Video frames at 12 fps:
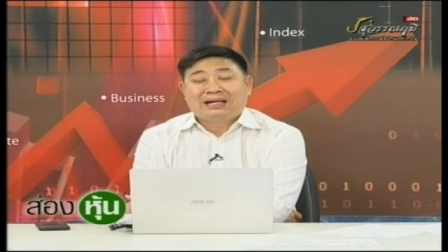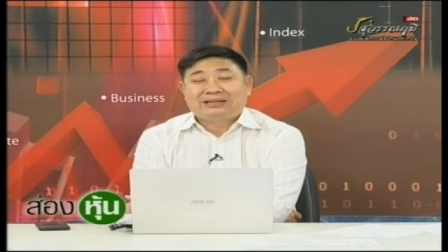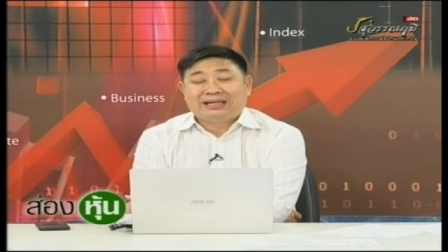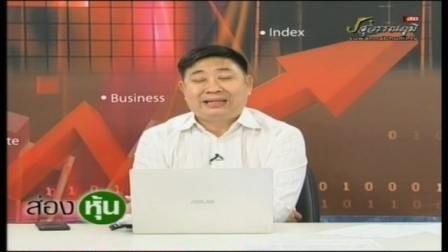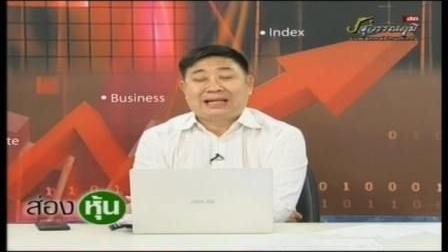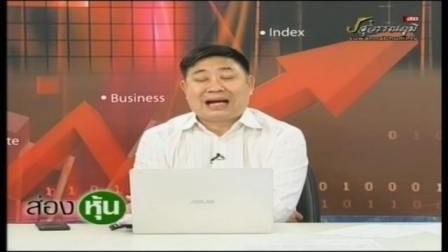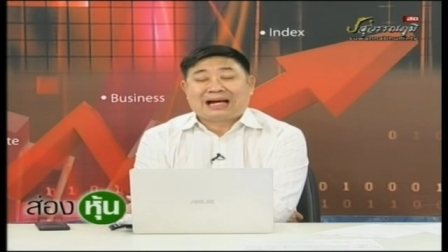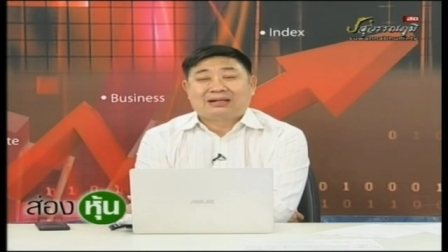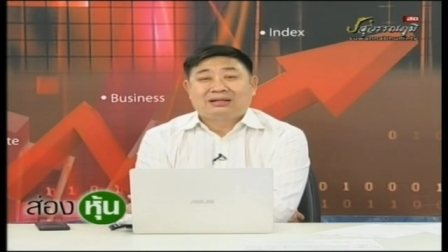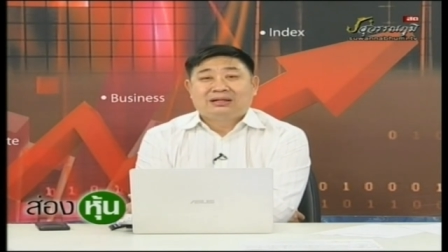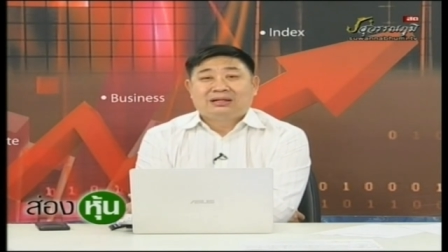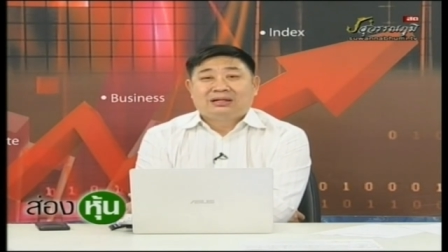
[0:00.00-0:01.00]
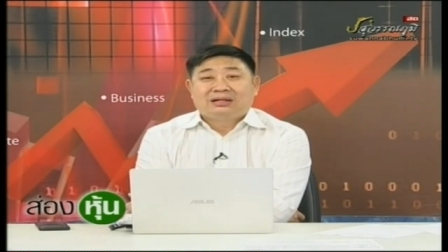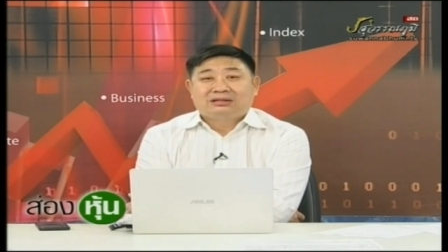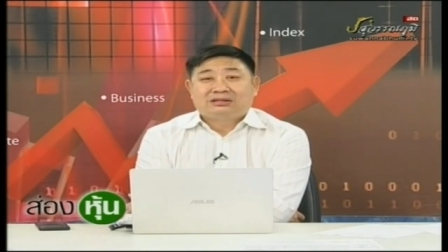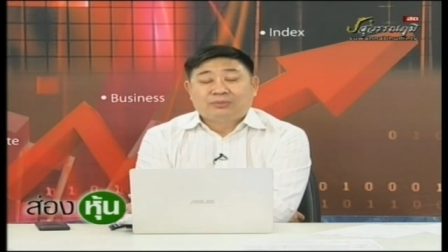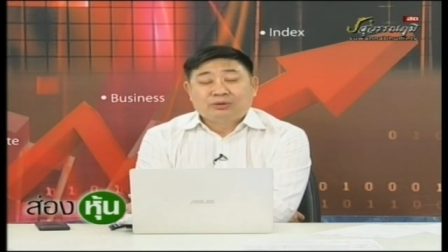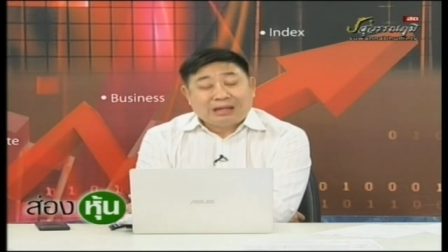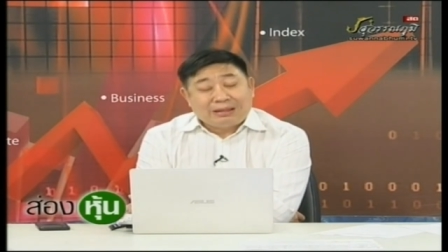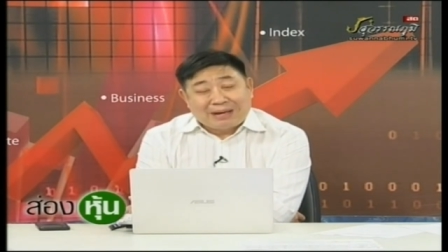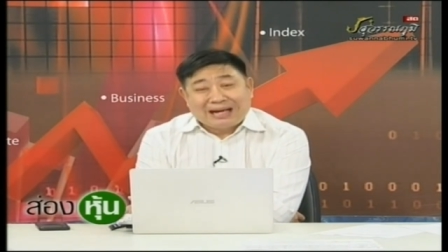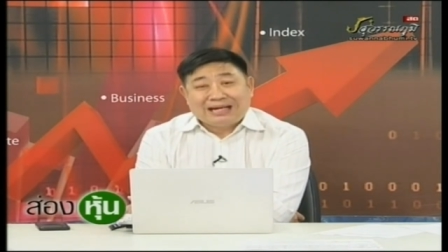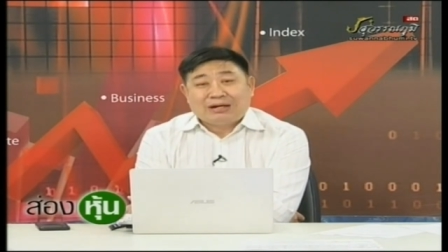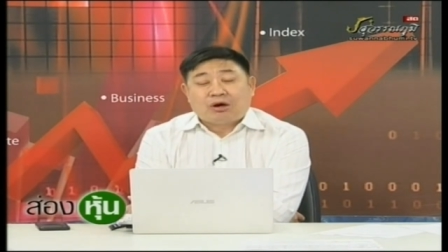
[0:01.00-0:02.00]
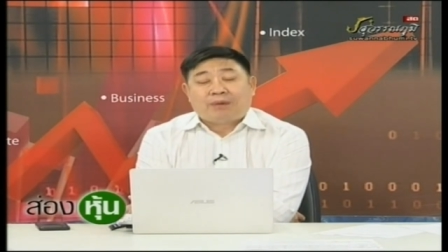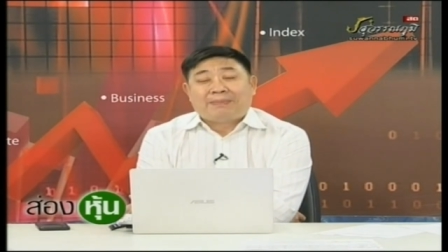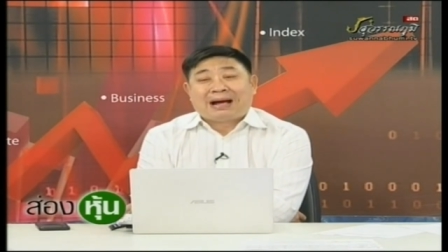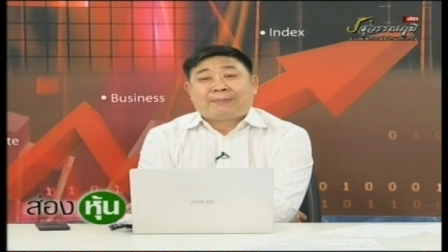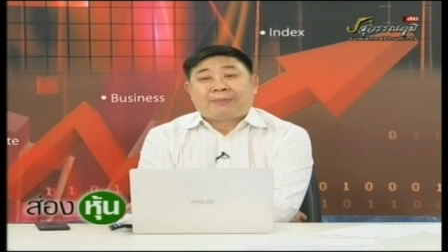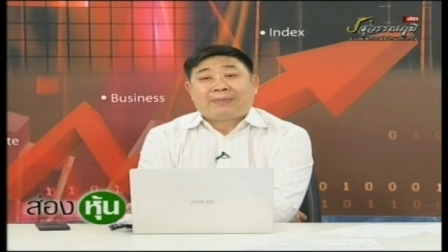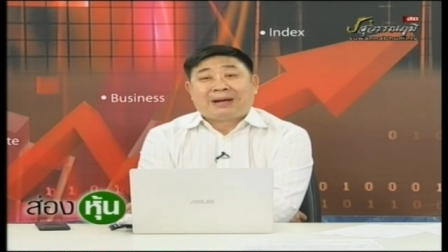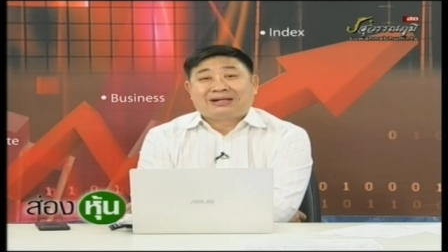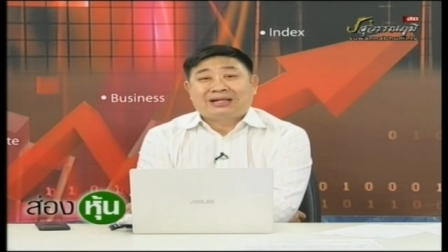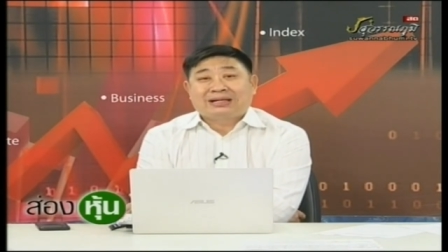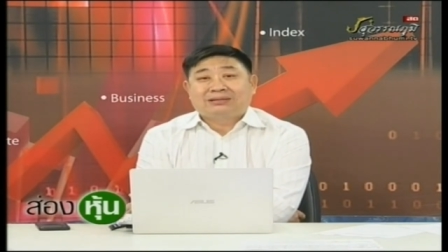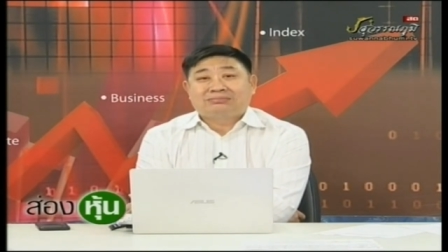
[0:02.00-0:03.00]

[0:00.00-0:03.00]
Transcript: จริงจัง สมมติไตรมาสหนึ่งออกมาประมาณสัก